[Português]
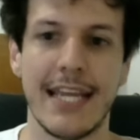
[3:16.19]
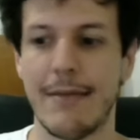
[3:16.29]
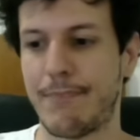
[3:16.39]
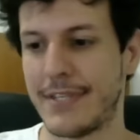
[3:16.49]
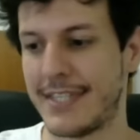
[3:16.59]

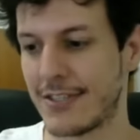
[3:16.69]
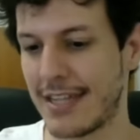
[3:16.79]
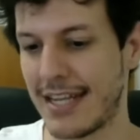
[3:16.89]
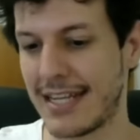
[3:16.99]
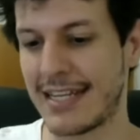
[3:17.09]
e precisa
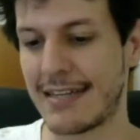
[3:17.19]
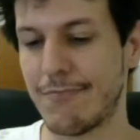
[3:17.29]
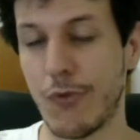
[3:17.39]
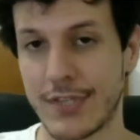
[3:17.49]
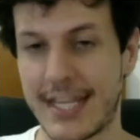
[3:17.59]
tá,
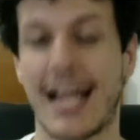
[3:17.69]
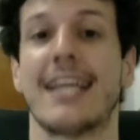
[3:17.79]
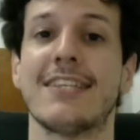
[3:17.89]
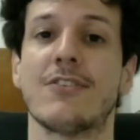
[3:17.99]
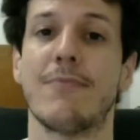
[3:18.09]
mostrar
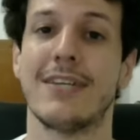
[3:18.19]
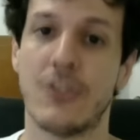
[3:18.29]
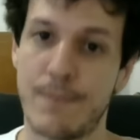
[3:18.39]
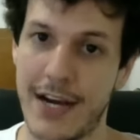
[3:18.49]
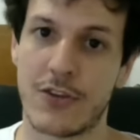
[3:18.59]
que eles estão mais
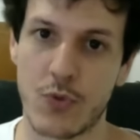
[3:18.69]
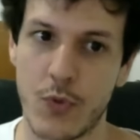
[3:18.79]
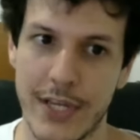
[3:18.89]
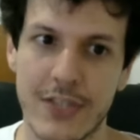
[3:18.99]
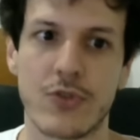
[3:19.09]
espertos
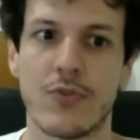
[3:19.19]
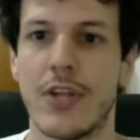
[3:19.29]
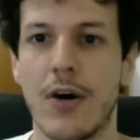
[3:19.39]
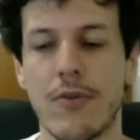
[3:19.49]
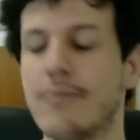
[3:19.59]
com isso,
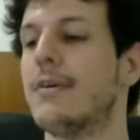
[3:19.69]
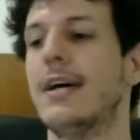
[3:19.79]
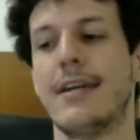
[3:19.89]
não